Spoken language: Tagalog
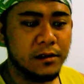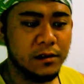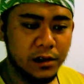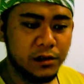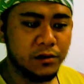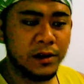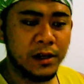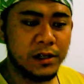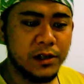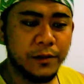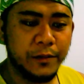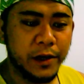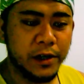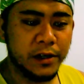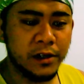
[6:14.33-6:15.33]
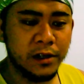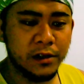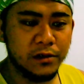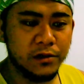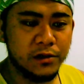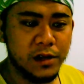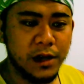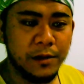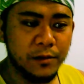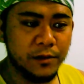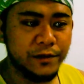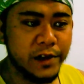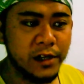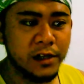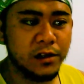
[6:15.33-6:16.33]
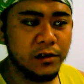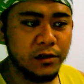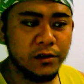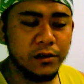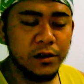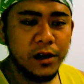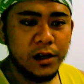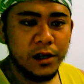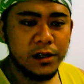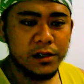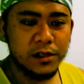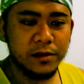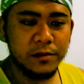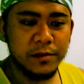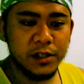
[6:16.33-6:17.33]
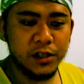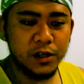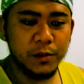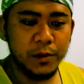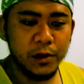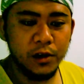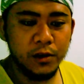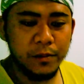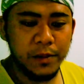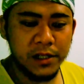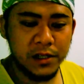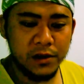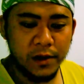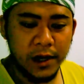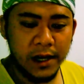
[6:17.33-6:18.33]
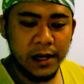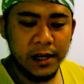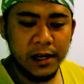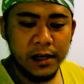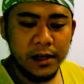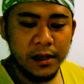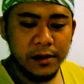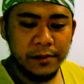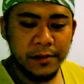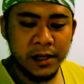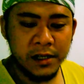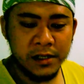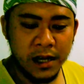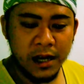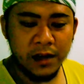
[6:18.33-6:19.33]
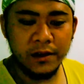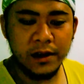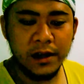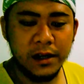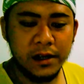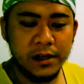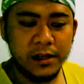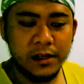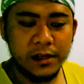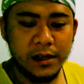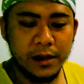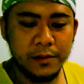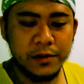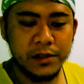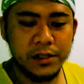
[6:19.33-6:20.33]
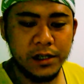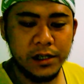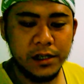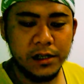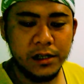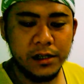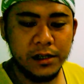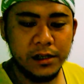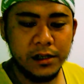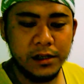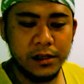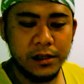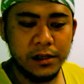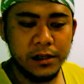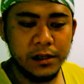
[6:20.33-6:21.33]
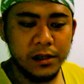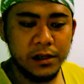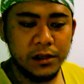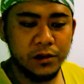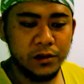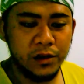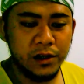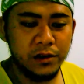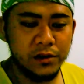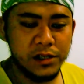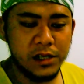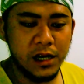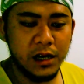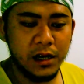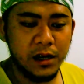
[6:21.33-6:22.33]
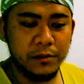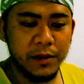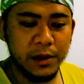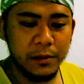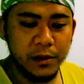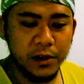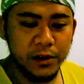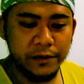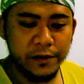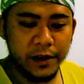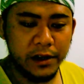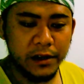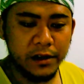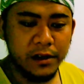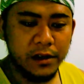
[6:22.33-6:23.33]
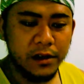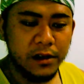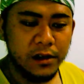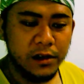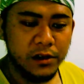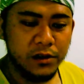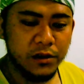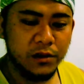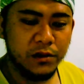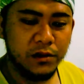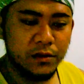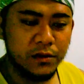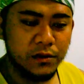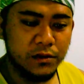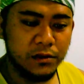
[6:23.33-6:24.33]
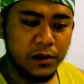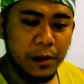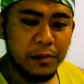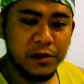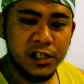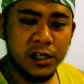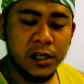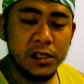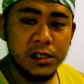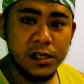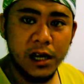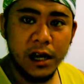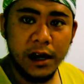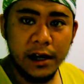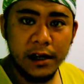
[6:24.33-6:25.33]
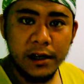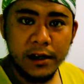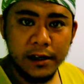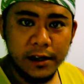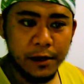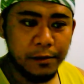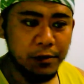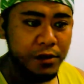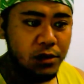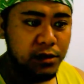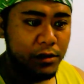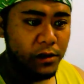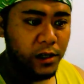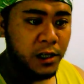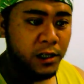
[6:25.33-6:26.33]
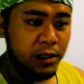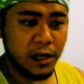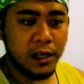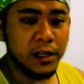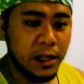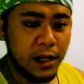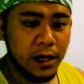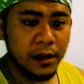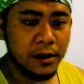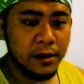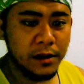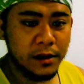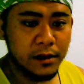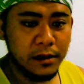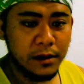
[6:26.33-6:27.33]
dito nga sa part na to sa movie na to si Mr. Piolo Pascual may asawa, tapos si Tony Gonzaga may boyfriend. So, tapos naging sila, tapos tinatry nilang